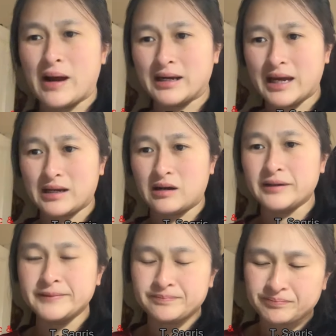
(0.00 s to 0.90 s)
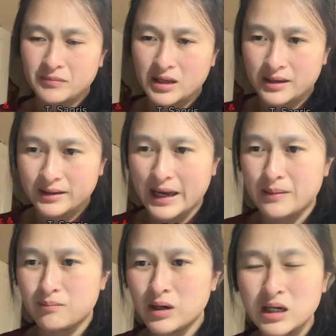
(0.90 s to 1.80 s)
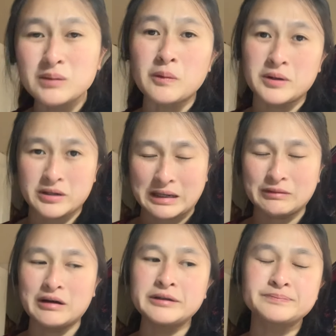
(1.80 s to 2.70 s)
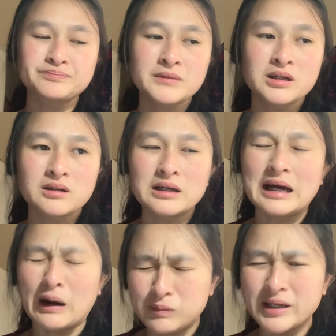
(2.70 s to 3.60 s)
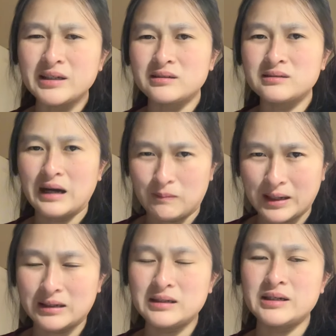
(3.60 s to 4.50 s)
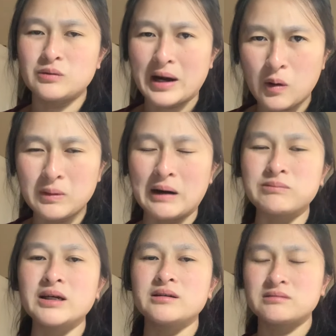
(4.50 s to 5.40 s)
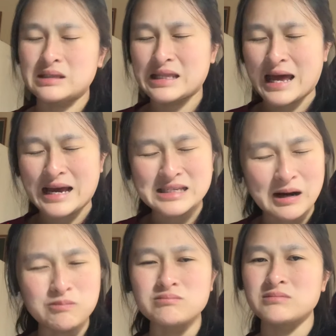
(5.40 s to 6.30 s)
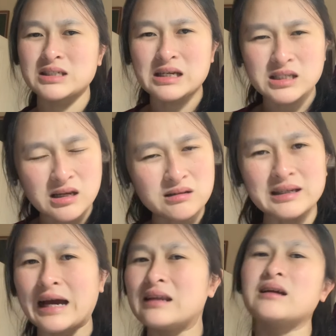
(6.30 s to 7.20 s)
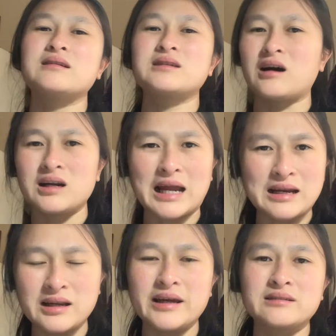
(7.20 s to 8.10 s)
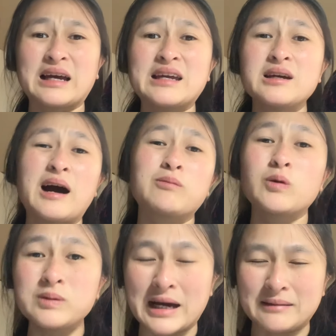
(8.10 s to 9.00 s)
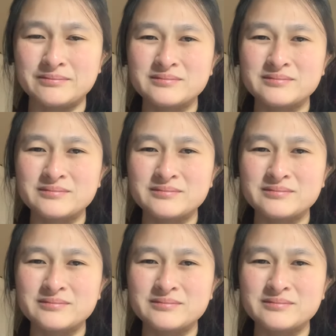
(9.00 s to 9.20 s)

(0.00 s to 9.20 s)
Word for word: bạn nghe nói nghe bất cứ một người nào nói học đi học ngành nói đi qua úc học đi là xong xin cái lên cho lại liền tại vì học đúng ngành